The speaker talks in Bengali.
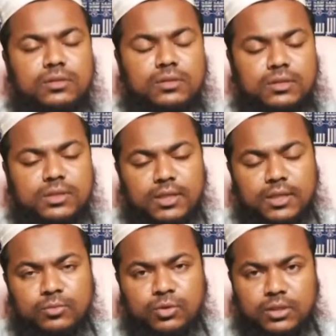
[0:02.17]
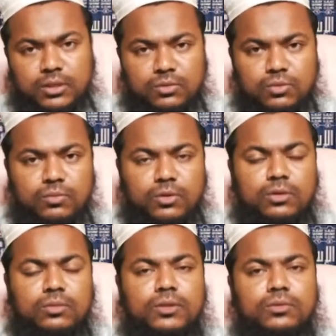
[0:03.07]
আসসালামু আলাইকুম
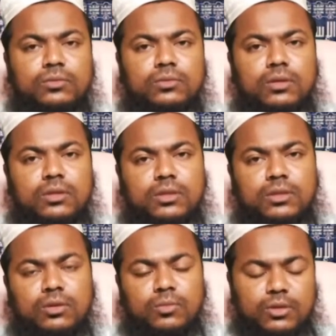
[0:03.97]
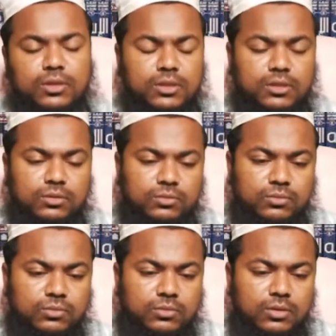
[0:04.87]
রহমতুল্লাহি অবরাকাত
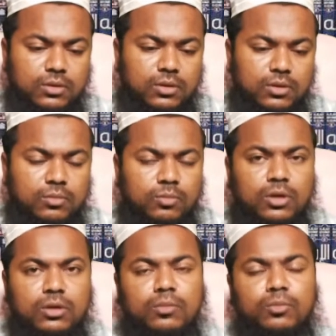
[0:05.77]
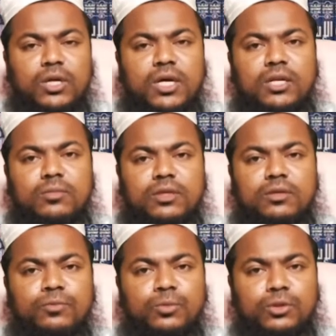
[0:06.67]
মোহানবুল আলমিন
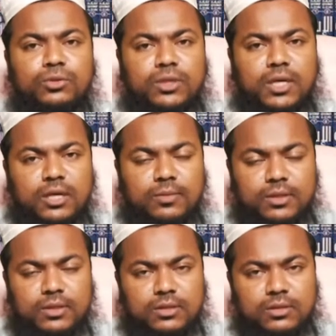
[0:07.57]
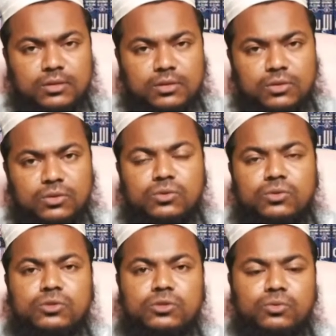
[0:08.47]
পবিত্র কালামের
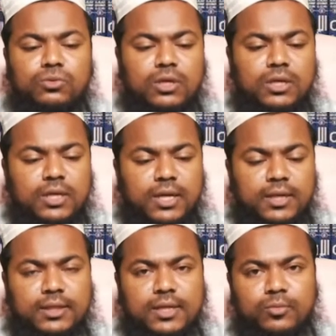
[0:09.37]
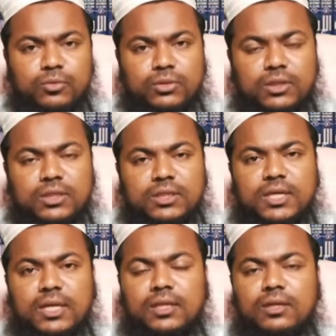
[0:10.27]
সোরায় আন ক্যাবুটের
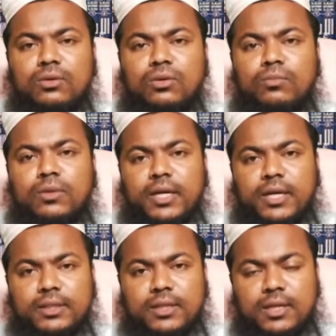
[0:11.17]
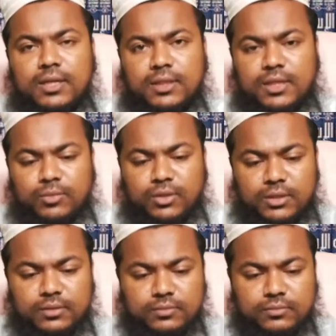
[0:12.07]
সাতান্ন নম্বর আয়াত আল্লাহ তালা
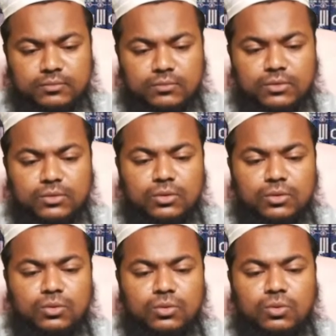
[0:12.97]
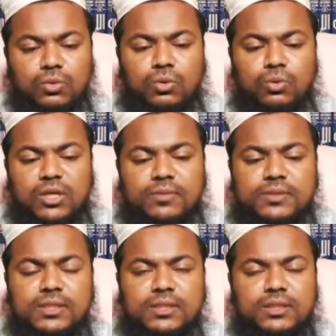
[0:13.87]
বলেন কুল্লু
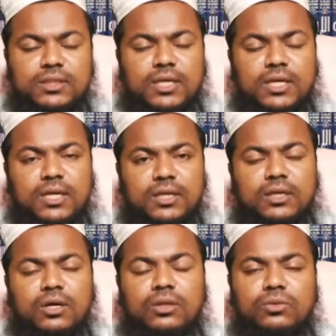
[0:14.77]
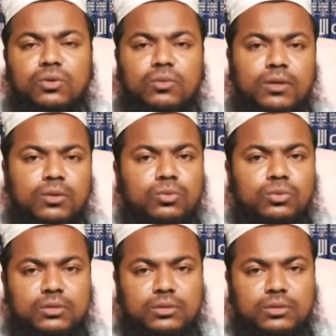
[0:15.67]
নফসিন ইকাতুল মাউত